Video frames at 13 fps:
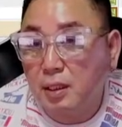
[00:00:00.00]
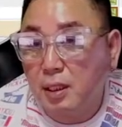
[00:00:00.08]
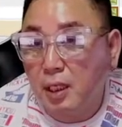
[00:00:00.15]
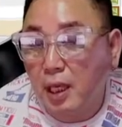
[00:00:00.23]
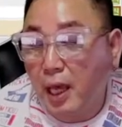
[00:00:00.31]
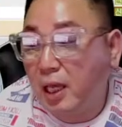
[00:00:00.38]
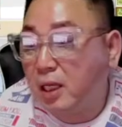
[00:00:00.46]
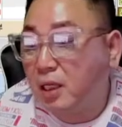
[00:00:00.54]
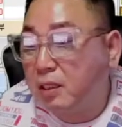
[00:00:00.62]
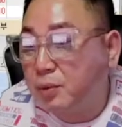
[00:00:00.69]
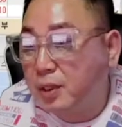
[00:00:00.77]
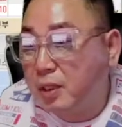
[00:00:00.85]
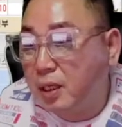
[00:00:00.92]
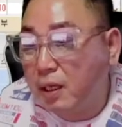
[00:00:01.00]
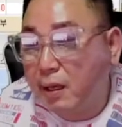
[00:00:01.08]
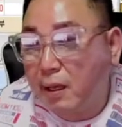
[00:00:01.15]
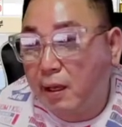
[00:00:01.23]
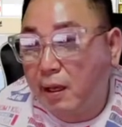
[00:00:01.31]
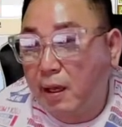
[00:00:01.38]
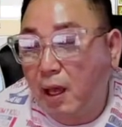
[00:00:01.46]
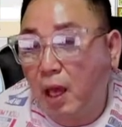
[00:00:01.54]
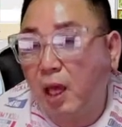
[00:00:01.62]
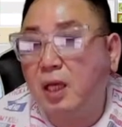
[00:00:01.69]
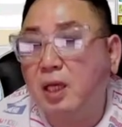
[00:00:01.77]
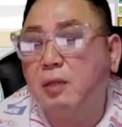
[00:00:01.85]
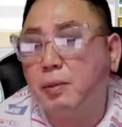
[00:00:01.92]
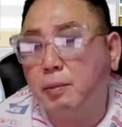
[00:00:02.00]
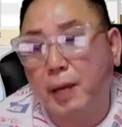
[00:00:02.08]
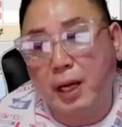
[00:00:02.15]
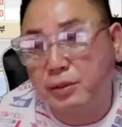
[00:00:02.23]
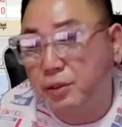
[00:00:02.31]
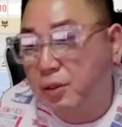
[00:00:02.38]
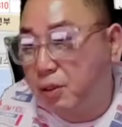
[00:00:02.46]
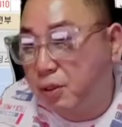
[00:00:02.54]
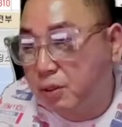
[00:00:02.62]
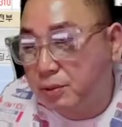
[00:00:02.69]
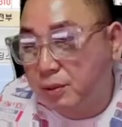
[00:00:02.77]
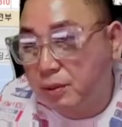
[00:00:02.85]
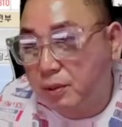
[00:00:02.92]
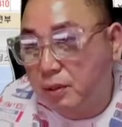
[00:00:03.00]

A급인데 A급이 맞아요 여러분들.